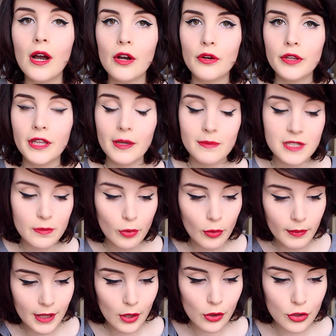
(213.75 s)
un côté un petit peu
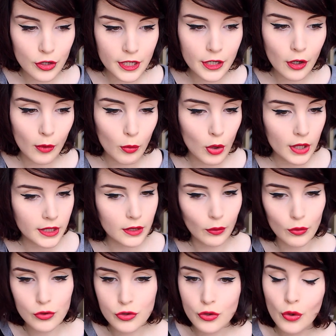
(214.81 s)
mélancolique en moi qui
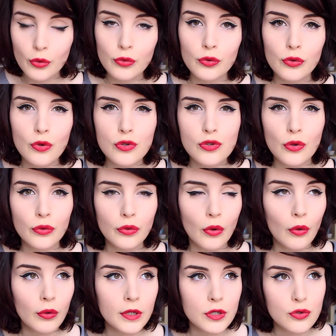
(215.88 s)
ressort de temps en
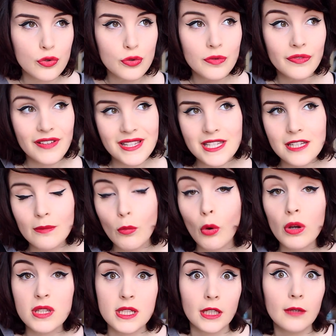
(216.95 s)
temps et je suis
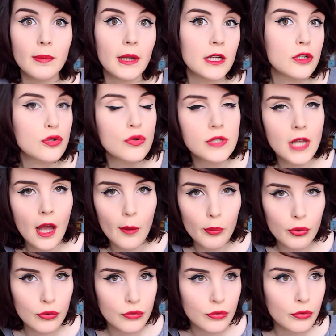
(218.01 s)
facilement attirée par les choses un
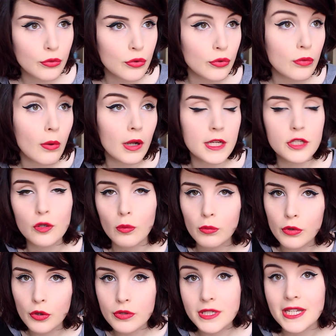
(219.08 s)
peu lugubres, les
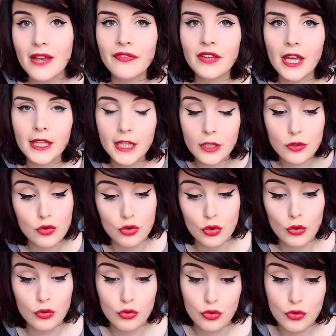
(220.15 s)
ambiances kafkaïennes, ce
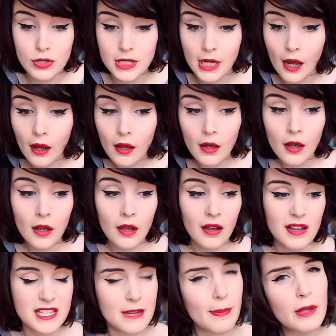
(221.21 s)
genre de choses-là.
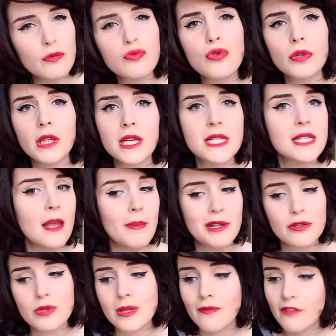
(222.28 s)
Euh, c'est pas toujours très sain
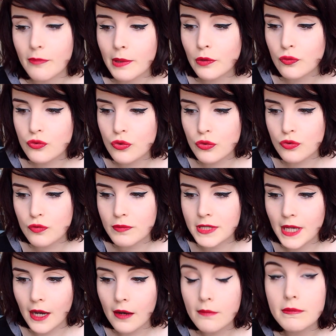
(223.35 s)
parce que ça me fait pas toujours du
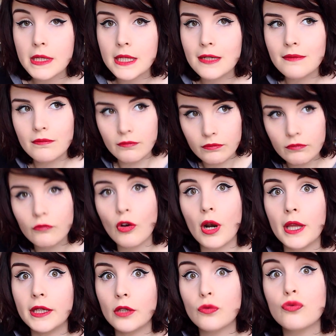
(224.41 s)
bien, mais
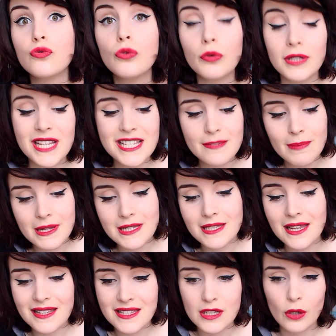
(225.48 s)
voilà, il y a toujours une espèce
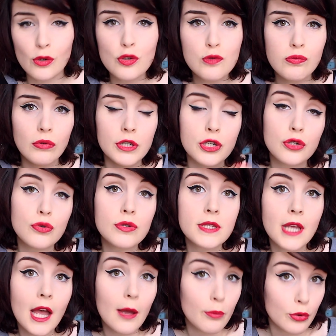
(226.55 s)
d'attirance pour les
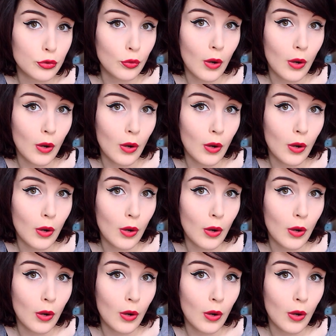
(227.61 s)
choses un peu